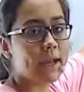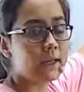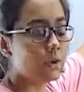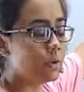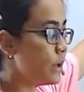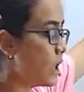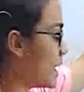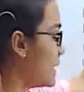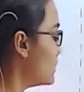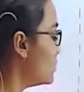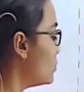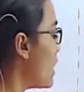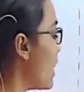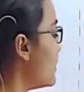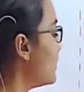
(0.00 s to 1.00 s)
लोड है
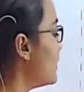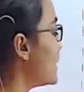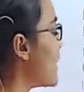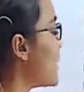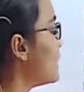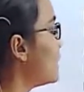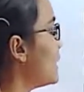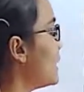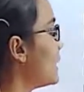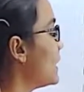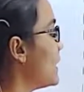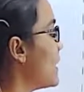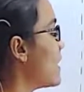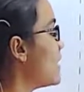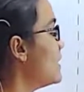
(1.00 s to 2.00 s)
तो हमने यहाँ पे लिख
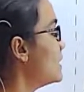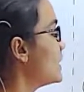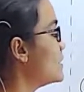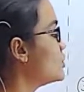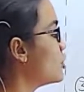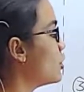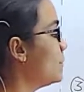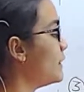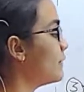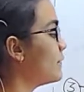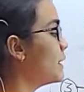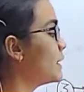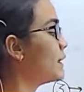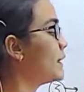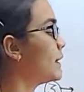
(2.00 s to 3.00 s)
लिया कि जो भी
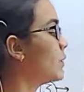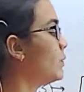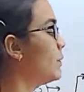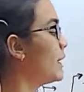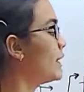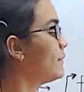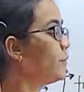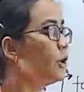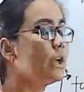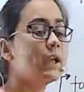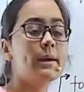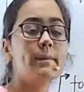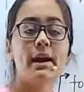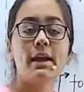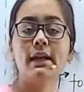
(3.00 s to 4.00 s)
वर्किंग लोड है वही
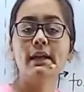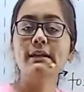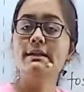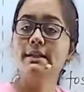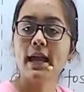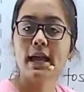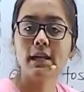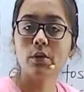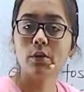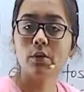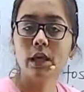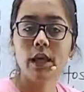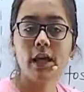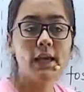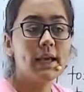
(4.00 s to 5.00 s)
हमारा डिज़ाइन
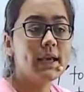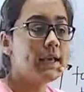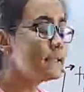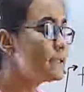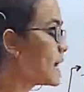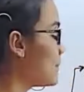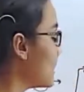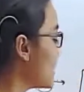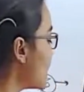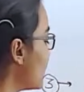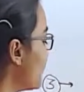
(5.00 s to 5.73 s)
लोड है इसका मतलब